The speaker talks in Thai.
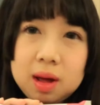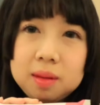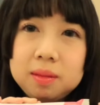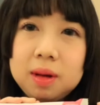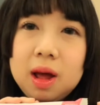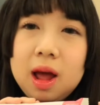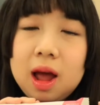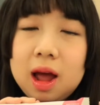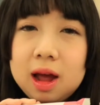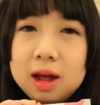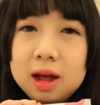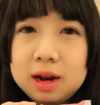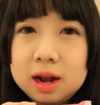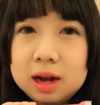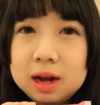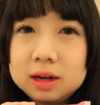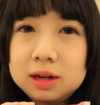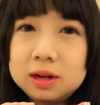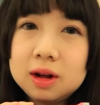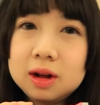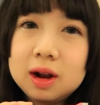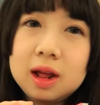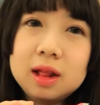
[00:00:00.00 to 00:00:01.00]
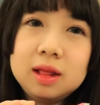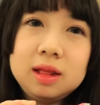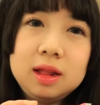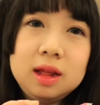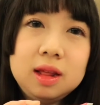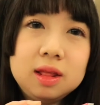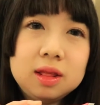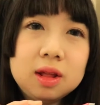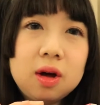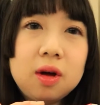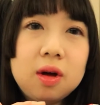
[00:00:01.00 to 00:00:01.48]
หรับดาร์กช็อกโกแลตซี
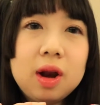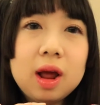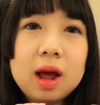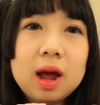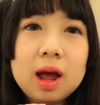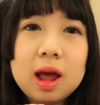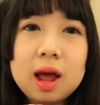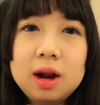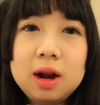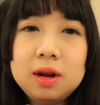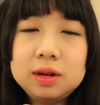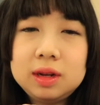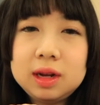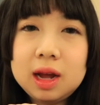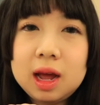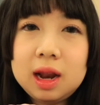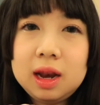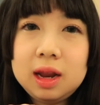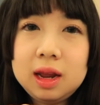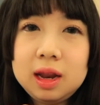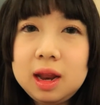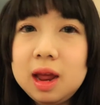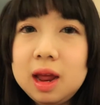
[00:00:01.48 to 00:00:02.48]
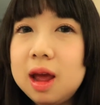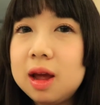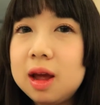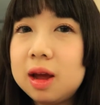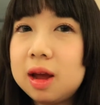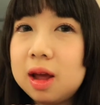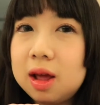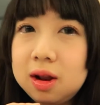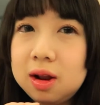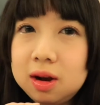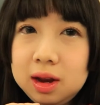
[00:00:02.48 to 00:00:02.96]
ซอสนะคะรสชาตินี้เนี่ย
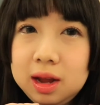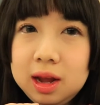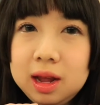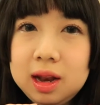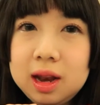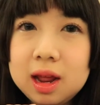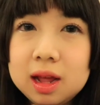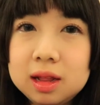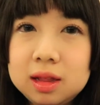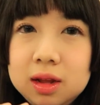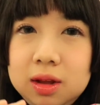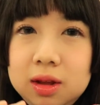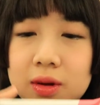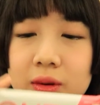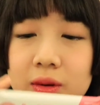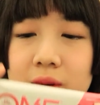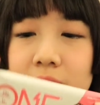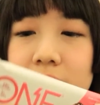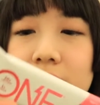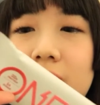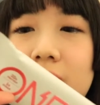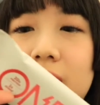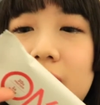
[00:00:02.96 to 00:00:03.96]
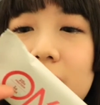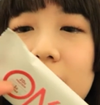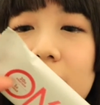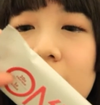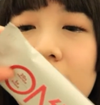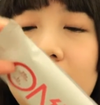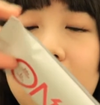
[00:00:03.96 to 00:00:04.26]
แคลอรี่เนี่ยจะอยู่ที่